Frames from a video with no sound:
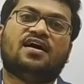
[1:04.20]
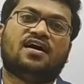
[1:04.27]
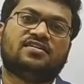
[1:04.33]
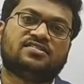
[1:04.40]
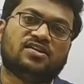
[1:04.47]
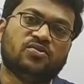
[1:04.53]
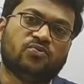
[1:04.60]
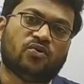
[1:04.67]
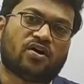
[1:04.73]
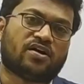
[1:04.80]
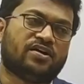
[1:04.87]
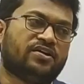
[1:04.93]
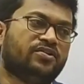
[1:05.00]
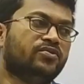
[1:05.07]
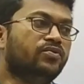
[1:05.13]
అసలు
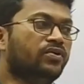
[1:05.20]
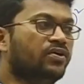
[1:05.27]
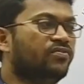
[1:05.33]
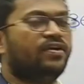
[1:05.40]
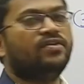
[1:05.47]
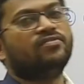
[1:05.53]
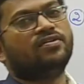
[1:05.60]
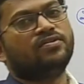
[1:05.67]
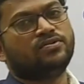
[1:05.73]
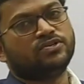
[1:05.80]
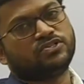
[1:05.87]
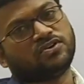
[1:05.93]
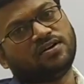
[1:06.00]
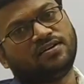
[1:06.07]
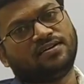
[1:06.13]
ఒకటి నుండి వెయ్యి వరకు
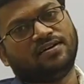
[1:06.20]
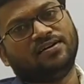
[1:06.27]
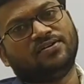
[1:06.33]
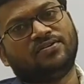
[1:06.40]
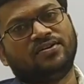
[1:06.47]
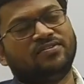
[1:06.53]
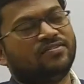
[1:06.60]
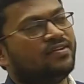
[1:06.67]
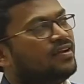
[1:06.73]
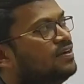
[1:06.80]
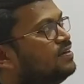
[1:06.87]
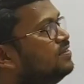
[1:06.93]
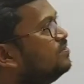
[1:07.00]
షార్ట్కట్లు కూడా ఉన్నాయండి